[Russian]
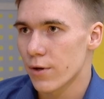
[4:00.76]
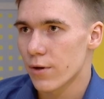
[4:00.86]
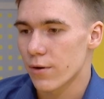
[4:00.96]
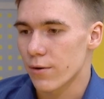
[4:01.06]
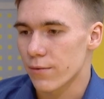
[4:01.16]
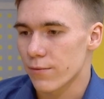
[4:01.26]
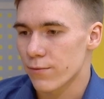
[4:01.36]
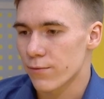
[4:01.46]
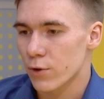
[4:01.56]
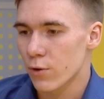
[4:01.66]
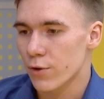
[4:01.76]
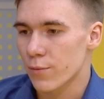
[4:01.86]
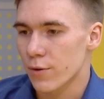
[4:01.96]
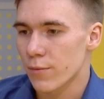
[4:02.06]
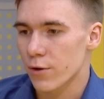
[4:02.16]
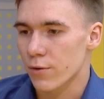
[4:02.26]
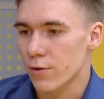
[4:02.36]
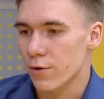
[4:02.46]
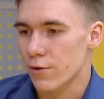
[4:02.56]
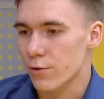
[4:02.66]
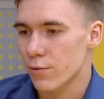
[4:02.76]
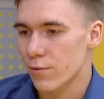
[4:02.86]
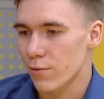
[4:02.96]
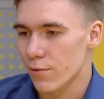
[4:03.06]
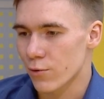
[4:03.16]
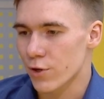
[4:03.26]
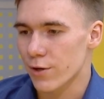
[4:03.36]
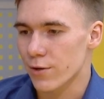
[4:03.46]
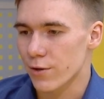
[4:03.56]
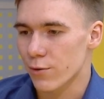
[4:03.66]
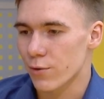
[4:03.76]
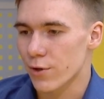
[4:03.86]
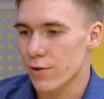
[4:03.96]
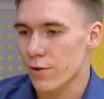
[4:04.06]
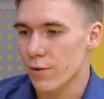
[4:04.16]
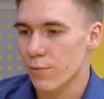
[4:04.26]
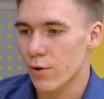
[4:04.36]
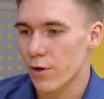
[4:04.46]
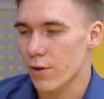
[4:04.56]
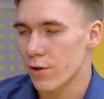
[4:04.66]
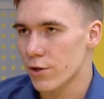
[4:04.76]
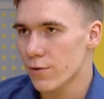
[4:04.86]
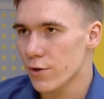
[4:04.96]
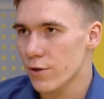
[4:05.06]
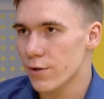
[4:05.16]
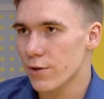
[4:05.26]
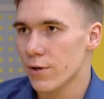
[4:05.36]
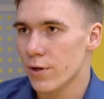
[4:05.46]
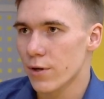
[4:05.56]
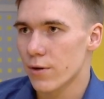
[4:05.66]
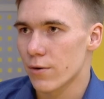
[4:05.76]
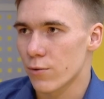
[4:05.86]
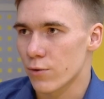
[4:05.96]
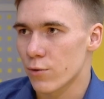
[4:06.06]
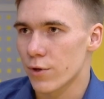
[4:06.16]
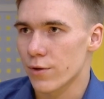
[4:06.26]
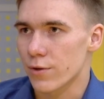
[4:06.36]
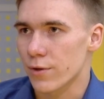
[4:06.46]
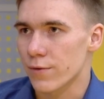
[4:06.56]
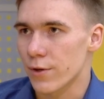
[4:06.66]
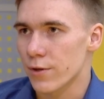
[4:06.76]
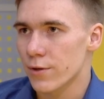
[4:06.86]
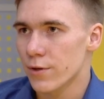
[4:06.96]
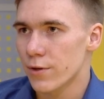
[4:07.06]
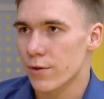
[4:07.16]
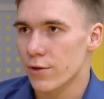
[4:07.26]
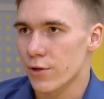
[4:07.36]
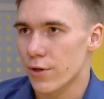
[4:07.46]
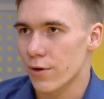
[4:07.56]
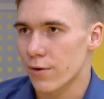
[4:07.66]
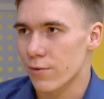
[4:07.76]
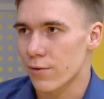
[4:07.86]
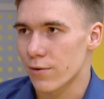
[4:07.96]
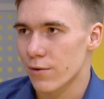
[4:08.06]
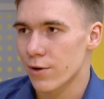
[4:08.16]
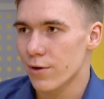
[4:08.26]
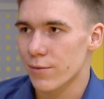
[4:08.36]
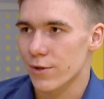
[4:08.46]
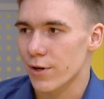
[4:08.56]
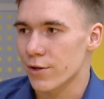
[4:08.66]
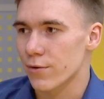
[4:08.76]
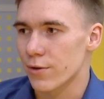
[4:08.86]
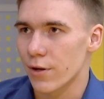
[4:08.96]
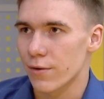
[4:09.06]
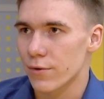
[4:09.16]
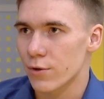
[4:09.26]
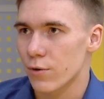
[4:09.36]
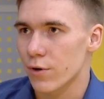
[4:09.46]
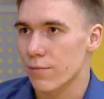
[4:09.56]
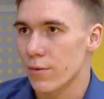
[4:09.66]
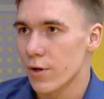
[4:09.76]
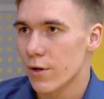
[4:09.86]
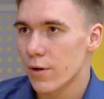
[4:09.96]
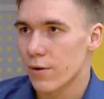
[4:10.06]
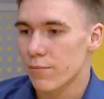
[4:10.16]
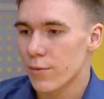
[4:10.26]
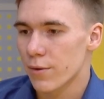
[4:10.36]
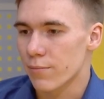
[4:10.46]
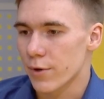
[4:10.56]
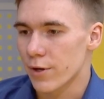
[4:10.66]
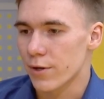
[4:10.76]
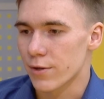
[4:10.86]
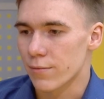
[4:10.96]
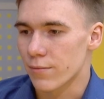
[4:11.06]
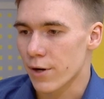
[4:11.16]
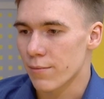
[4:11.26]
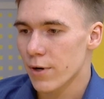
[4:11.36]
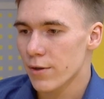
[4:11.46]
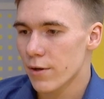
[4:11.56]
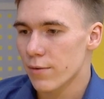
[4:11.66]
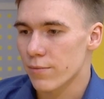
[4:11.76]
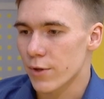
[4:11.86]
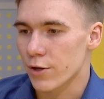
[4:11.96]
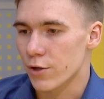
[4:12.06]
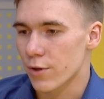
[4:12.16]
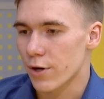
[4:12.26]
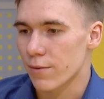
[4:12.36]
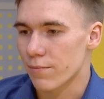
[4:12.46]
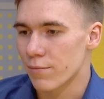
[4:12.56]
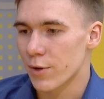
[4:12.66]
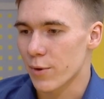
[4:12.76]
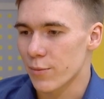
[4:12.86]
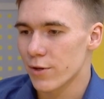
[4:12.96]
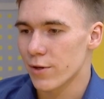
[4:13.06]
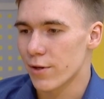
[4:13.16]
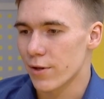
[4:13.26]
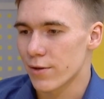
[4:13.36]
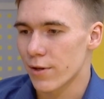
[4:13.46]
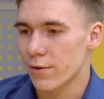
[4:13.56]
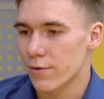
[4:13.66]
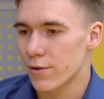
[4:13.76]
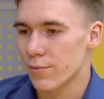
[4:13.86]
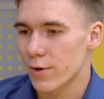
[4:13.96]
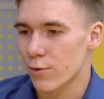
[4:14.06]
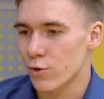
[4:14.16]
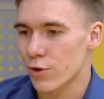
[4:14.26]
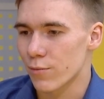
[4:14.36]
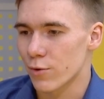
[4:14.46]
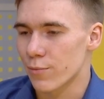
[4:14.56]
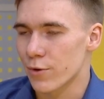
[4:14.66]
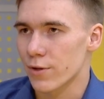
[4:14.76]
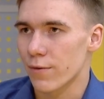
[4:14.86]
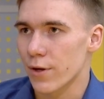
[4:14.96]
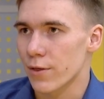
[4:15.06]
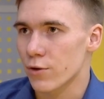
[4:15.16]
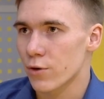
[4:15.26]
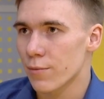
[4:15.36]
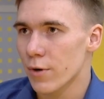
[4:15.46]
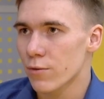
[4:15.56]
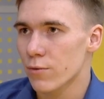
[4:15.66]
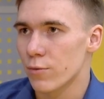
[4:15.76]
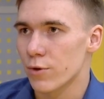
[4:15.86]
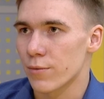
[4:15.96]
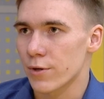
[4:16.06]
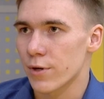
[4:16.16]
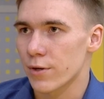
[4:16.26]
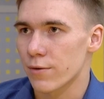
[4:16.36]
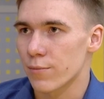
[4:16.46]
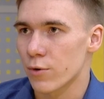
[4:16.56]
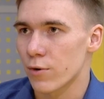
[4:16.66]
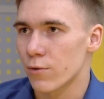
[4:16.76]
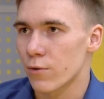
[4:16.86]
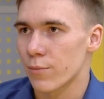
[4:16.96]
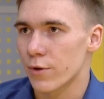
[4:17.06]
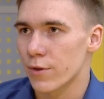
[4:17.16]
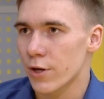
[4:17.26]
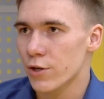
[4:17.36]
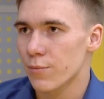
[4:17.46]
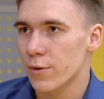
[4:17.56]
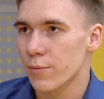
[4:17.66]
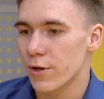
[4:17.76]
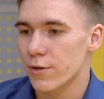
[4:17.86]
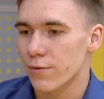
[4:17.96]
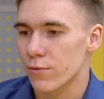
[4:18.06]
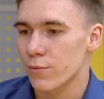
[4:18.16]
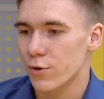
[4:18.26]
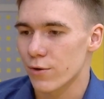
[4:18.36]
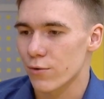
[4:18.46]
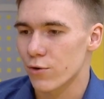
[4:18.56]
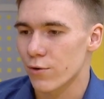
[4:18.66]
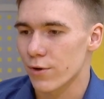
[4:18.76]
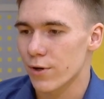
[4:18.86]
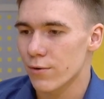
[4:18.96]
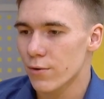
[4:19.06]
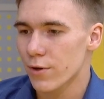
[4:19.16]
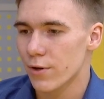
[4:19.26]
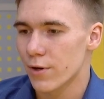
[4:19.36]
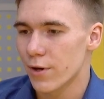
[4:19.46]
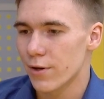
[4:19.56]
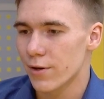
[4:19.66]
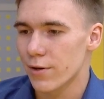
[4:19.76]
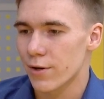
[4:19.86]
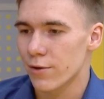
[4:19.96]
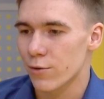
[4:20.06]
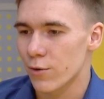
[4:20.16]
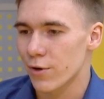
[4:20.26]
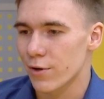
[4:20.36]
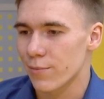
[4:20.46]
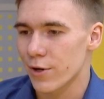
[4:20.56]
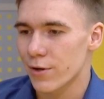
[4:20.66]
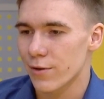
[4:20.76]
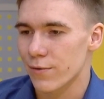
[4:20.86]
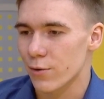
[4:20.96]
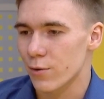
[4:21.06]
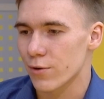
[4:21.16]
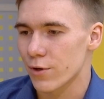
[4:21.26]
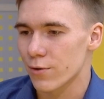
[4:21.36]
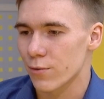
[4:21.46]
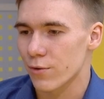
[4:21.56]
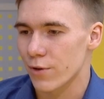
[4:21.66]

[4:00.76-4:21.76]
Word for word: В слете принимают участие студенты, наиболее отличившиеся, э, студенты со всей России, начиная от Крыма, заканчивая Дальним Востоком. Мы поедем командой, также, да, мы победители, следовательно, мы уже будем представлять нашу команду, будем рассказывать про опыт наших мероприятий, в том числе вот школа экологии и ряд других проектов, которые действуют